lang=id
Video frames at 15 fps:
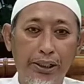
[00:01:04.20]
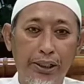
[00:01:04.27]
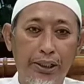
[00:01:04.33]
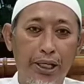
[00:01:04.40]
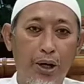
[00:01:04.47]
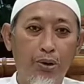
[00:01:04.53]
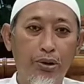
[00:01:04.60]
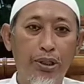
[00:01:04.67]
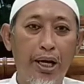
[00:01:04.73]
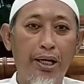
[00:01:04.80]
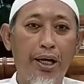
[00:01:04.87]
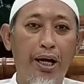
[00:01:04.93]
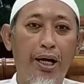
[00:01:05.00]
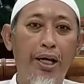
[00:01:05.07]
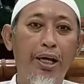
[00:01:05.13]
dari jauh
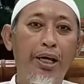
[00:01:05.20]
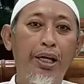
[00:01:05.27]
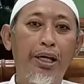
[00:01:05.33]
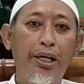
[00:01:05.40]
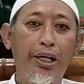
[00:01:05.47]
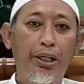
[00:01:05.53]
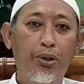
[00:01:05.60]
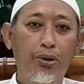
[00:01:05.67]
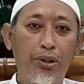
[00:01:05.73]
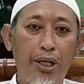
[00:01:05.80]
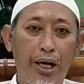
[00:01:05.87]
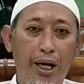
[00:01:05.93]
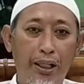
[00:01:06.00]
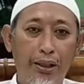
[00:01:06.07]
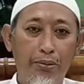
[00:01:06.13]
sana itu
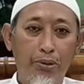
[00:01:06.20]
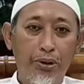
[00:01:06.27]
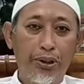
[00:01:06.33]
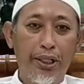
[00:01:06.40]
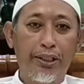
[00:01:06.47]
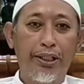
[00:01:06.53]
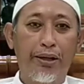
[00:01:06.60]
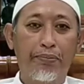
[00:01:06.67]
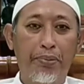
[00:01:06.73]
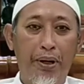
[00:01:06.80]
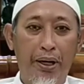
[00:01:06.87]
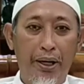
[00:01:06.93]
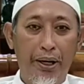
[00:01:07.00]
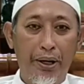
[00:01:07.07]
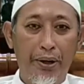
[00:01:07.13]
sangat
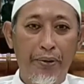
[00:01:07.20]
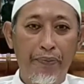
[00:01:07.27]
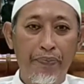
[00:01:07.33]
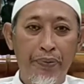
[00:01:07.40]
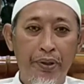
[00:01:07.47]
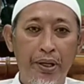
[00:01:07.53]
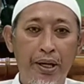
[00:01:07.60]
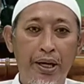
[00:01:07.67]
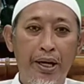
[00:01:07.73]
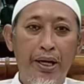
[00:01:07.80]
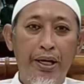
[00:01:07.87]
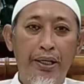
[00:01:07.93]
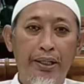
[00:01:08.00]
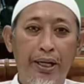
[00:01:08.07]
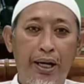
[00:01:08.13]
mustajabah.
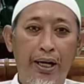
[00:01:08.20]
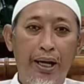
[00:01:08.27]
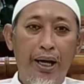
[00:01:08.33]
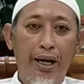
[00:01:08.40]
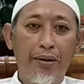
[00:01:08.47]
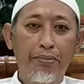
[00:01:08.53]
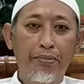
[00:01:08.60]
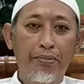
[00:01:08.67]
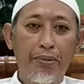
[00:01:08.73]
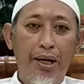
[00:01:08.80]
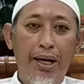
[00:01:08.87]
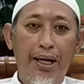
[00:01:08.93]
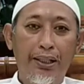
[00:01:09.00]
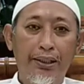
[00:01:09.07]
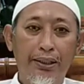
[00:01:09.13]
Dalam
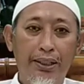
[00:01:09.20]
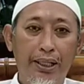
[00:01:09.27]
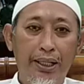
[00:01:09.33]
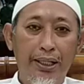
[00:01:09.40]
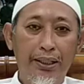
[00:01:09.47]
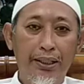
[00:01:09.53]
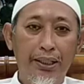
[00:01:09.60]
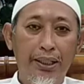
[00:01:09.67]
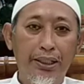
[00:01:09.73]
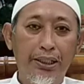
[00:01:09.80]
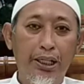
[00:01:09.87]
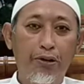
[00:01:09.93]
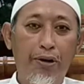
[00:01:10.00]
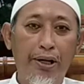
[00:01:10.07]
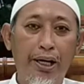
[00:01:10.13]
hadis
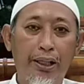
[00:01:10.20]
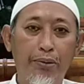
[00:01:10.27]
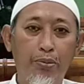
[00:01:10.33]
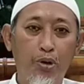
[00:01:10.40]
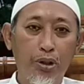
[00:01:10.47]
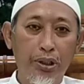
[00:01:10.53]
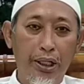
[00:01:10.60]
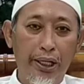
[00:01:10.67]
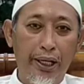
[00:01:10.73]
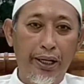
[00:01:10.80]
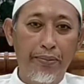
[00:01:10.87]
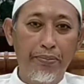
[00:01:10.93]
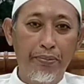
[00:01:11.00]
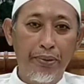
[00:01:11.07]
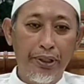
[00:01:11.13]
riwayat
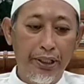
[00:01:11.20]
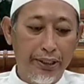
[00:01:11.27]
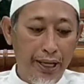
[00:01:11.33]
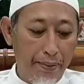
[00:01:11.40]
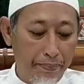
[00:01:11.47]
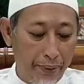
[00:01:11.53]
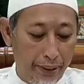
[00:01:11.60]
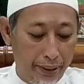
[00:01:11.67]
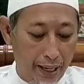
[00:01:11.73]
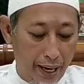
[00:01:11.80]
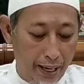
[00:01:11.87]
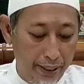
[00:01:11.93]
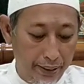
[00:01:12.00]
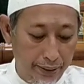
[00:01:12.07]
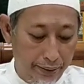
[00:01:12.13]
Muslim
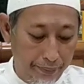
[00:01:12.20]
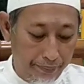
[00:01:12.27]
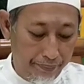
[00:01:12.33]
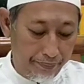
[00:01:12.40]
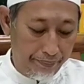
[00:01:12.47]
disampaikan